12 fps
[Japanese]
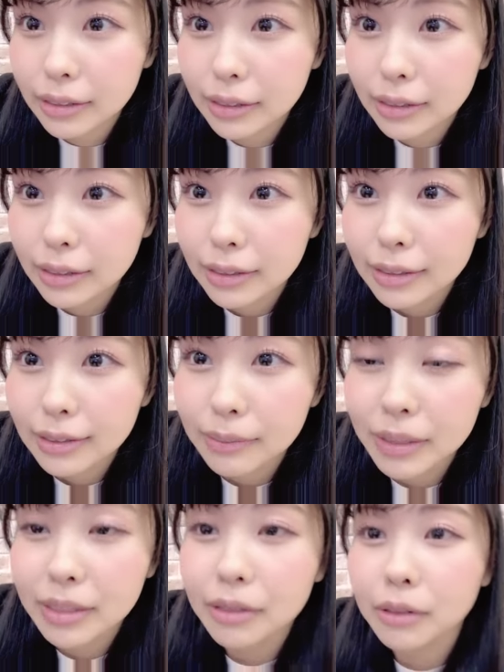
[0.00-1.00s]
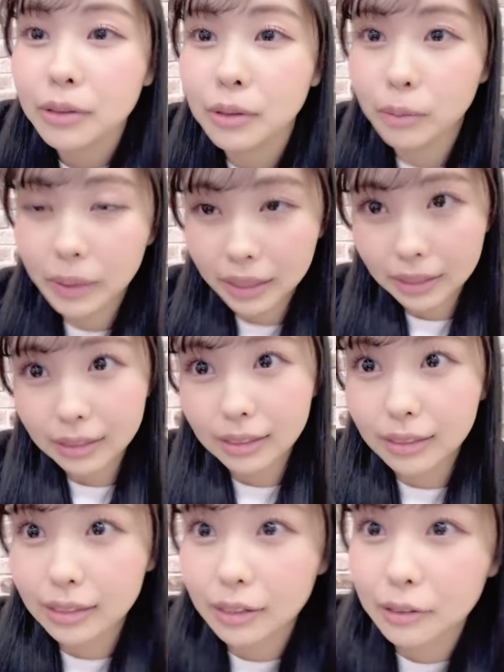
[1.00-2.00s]
にもしてみる、ね、超おめかし
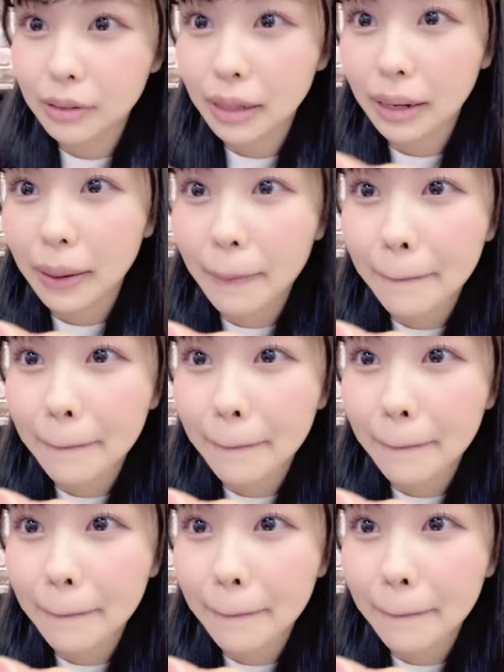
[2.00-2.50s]
したのでね